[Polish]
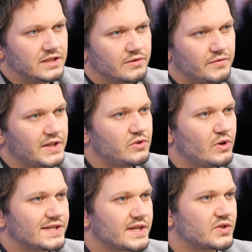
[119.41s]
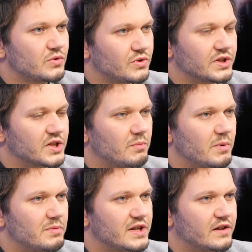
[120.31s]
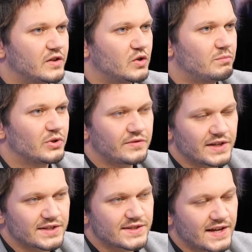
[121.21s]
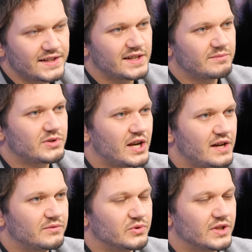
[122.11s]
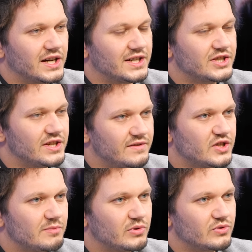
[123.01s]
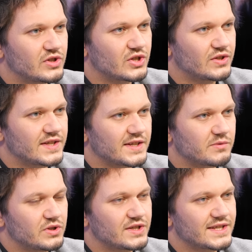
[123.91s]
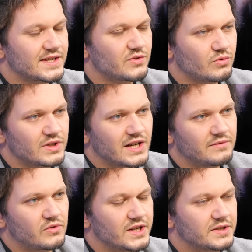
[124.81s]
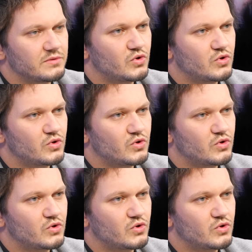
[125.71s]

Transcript: W kwietniu Jacek Sutryk opublikował potwierdzenie przelewu na 9,5 tysiąca złotych za studia w Kolegium